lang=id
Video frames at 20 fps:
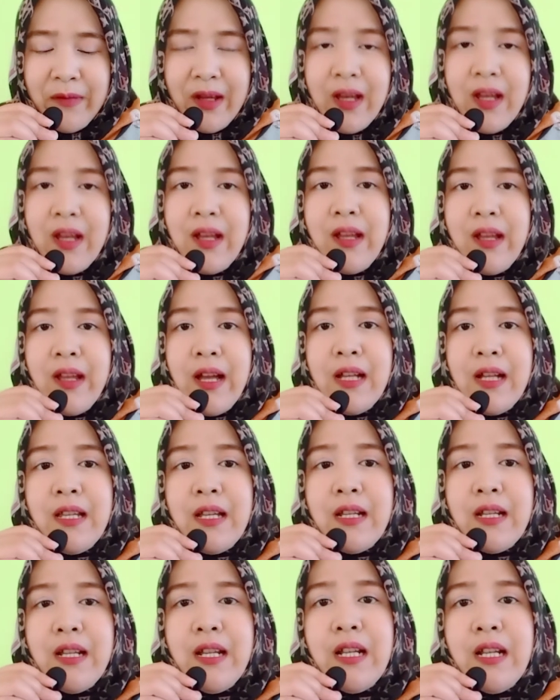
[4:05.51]
ya
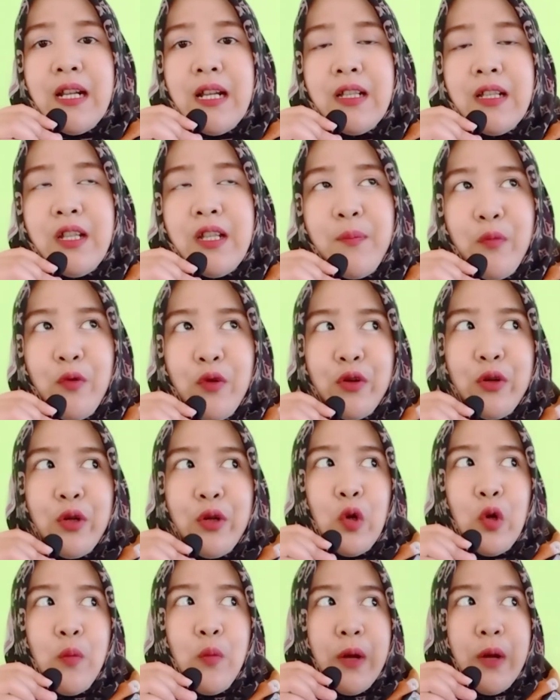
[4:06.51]
jadi nanti pun
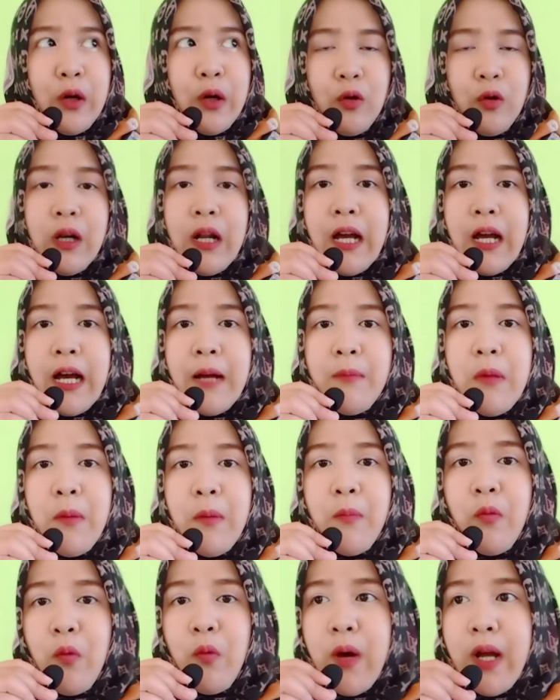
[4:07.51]
gubernur akan
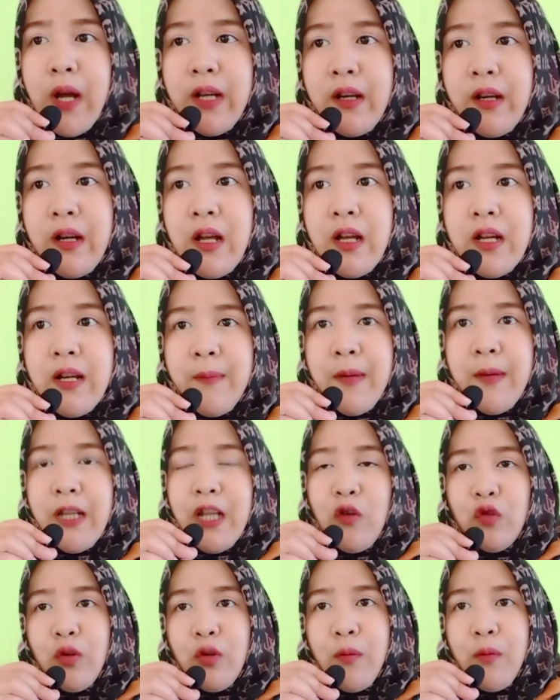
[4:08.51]
membuat e, diminta
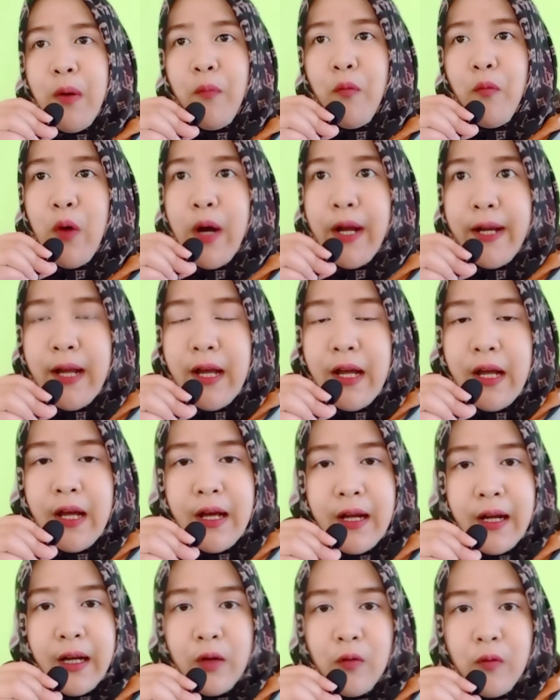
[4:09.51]
untuk membuat
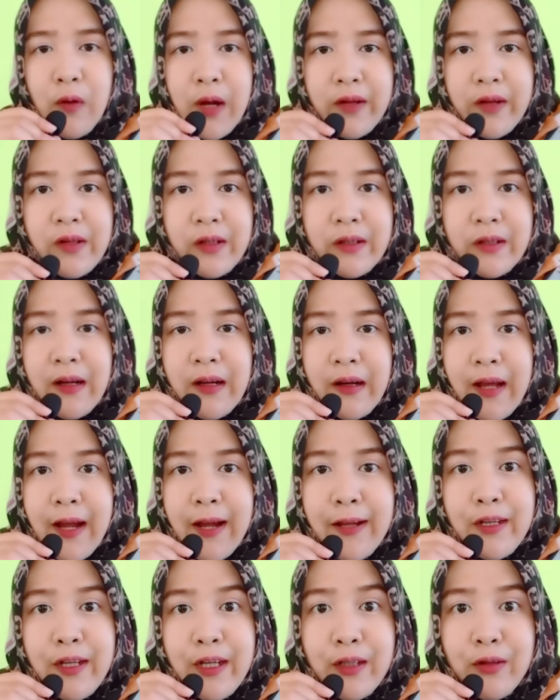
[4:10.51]
regulasi terkait
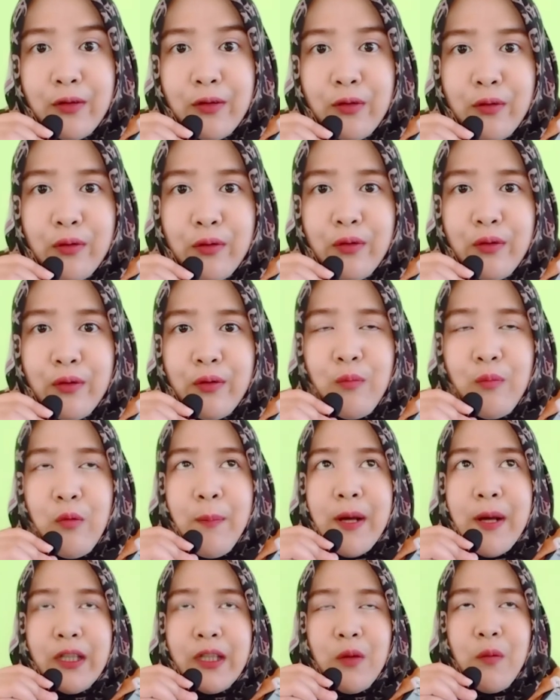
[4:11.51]
itu bupati
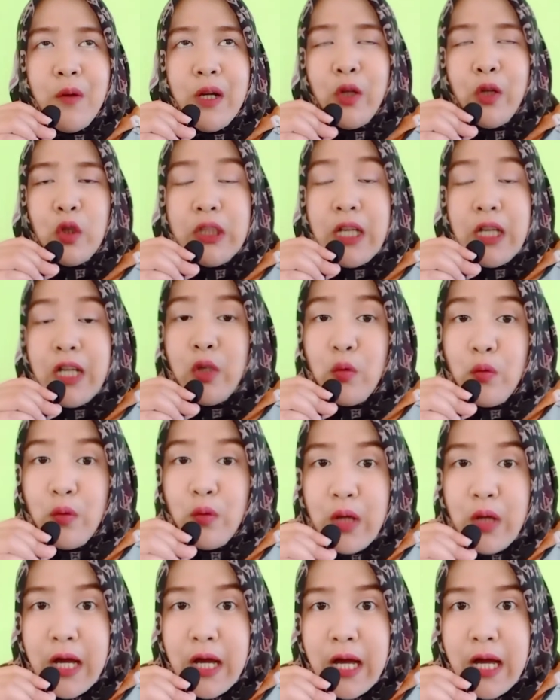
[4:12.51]
wali kota
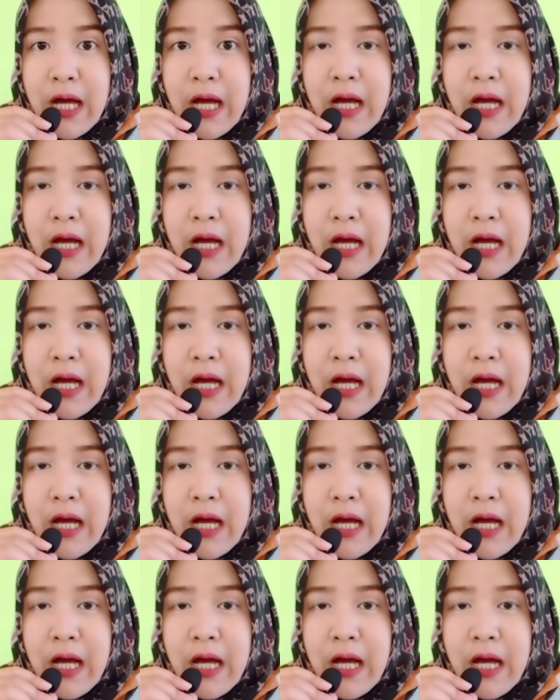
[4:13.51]
juga